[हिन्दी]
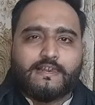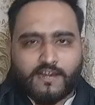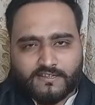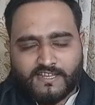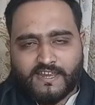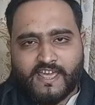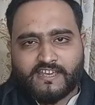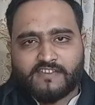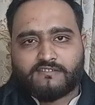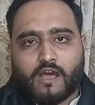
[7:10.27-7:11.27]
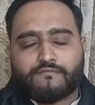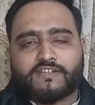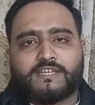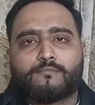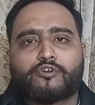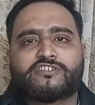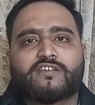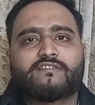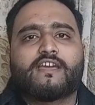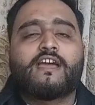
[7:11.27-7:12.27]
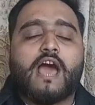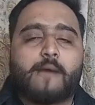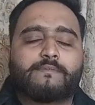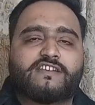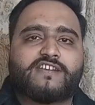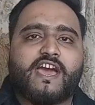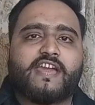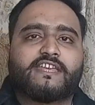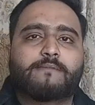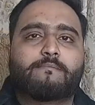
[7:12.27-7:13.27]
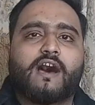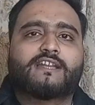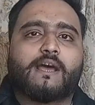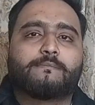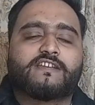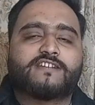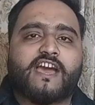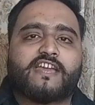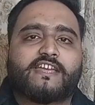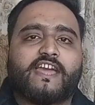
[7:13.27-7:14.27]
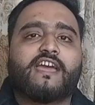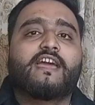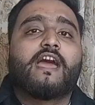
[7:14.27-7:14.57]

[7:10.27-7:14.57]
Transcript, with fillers: लड़ते रहेंगे सहाफती मोर्चे से अपने शहर की बात अपने शहर के